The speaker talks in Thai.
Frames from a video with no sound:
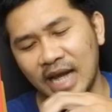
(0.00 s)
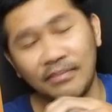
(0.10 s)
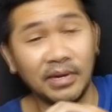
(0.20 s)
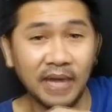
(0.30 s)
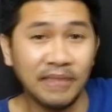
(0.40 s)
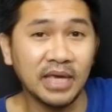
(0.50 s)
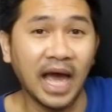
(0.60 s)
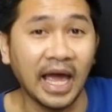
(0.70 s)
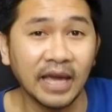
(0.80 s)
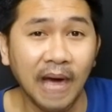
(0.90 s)
นดั้มมันไม่ได้มี
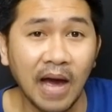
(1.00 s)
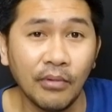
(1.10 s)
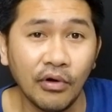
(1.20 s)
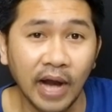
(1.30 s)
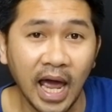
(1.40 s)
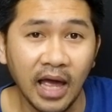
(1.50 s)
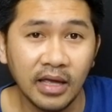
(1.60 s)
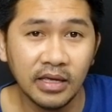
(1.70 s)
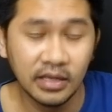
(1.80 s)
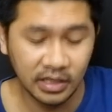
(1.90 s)
ขายแค่พาโมนะ
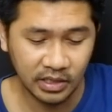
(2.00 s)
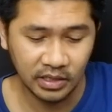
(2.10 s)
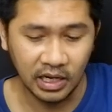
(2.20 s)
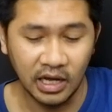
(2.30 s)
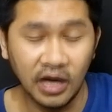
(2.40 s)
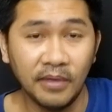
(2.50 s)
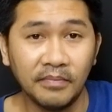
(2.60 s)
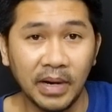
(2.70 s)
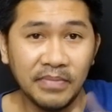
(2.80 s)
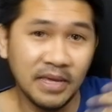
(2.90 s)
เออ
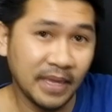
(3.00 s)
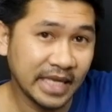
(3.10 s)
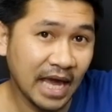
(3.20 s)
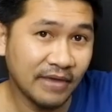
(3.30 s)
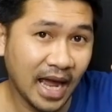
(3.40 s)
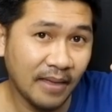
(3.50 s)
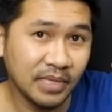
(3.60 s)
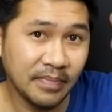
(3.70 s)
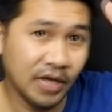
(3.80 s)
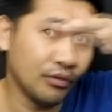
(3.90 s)
มันมีเป็นแก้ว
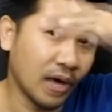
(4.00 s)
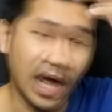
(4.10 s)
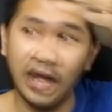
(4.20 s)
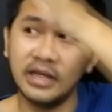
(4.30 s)
น้ำที่เป็นหัว